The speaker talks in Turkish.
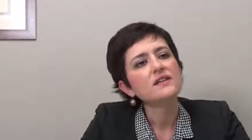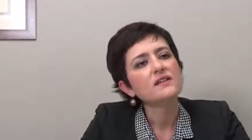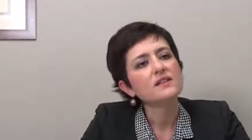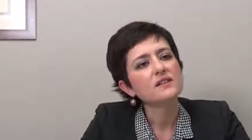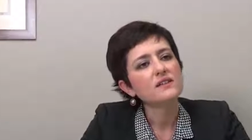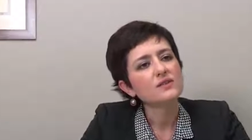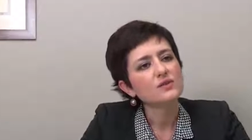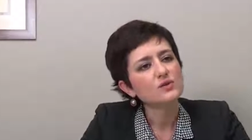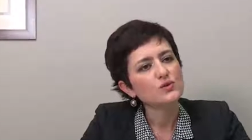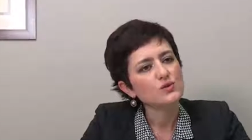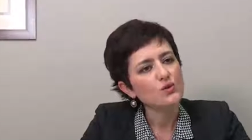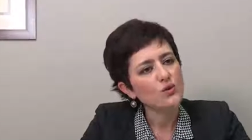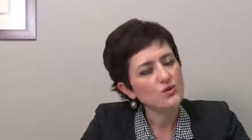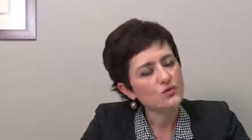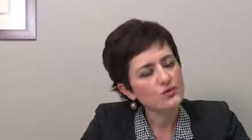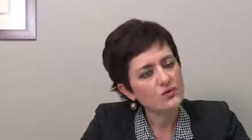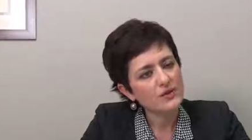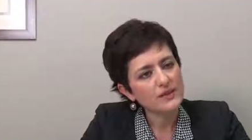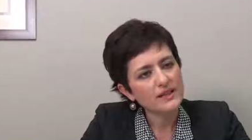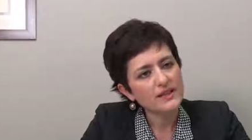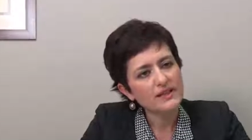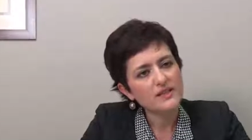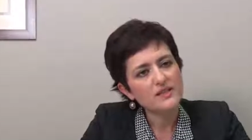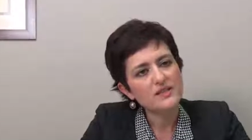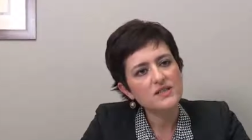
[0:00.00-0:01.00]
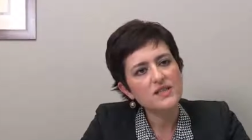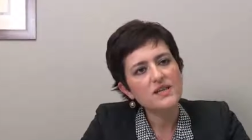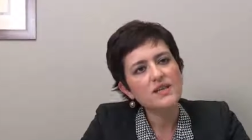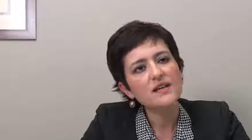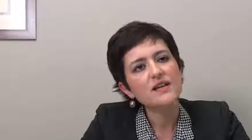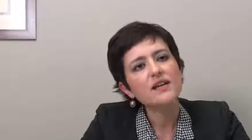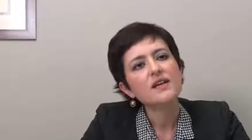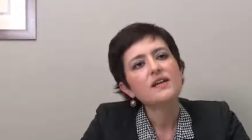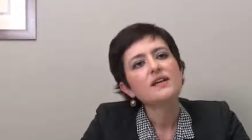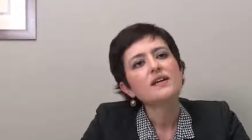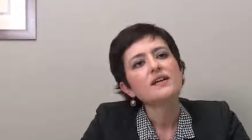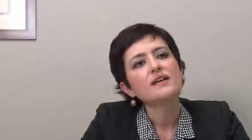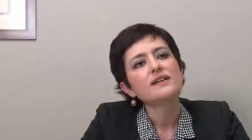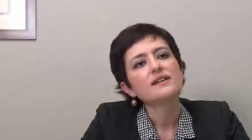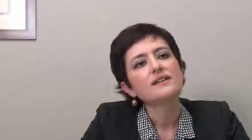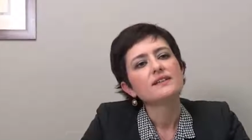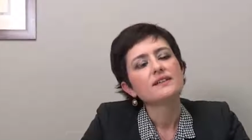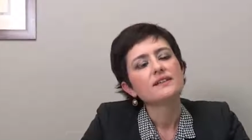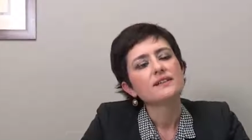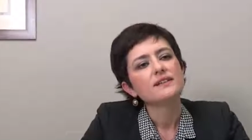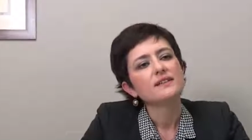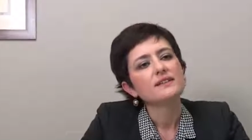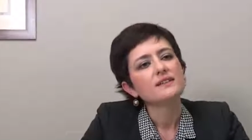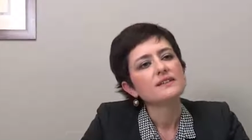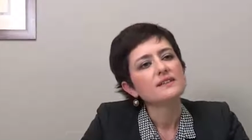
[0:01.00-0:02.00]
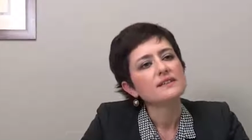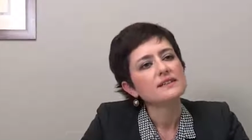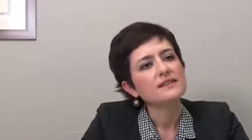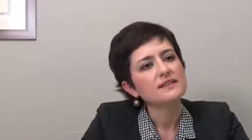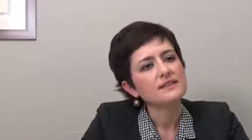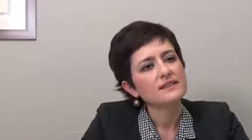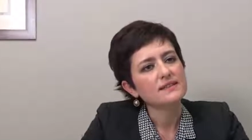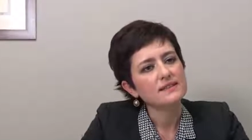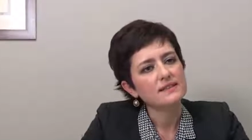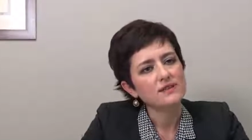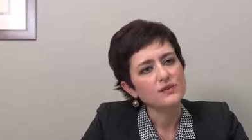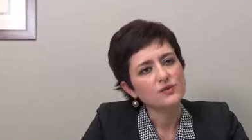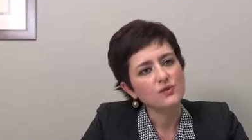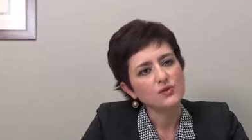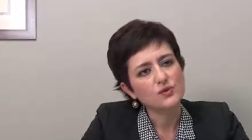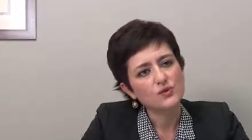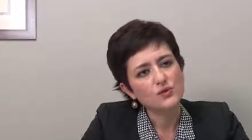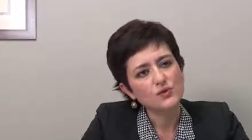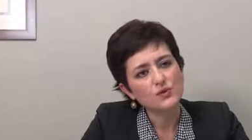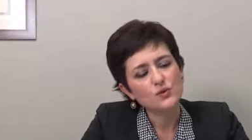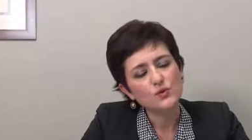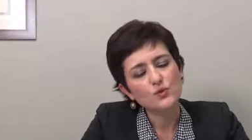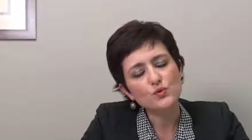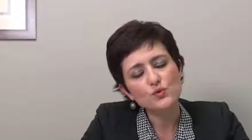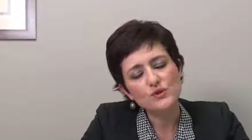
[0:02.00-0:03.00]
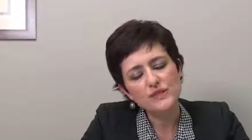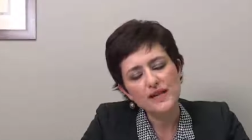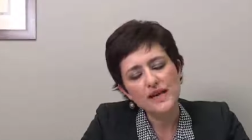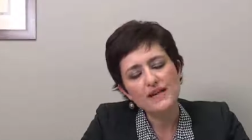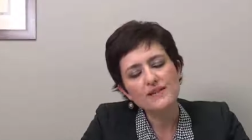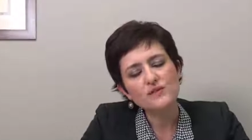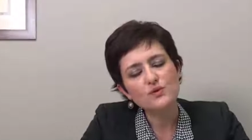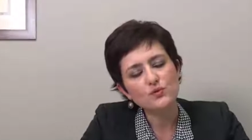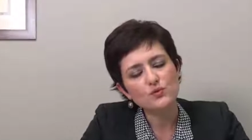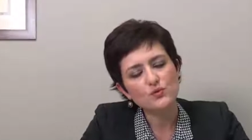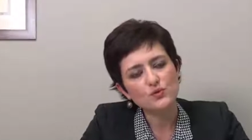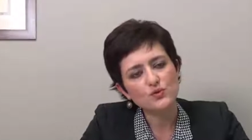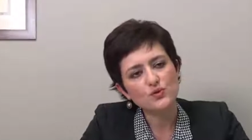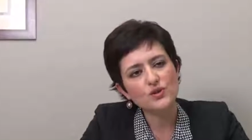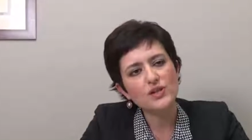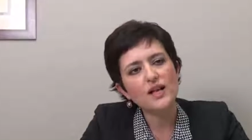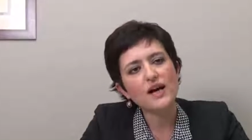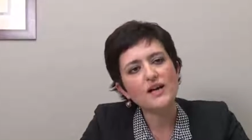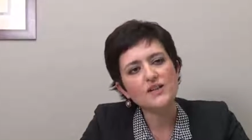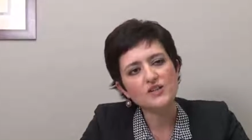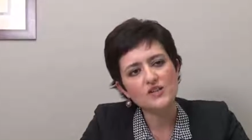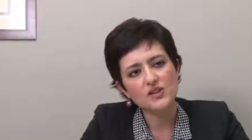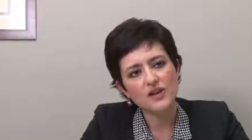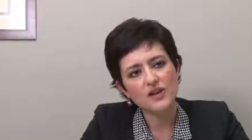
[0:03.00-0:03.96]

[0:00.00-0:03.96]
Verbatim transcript: e, son derece e, güzel sonuçlar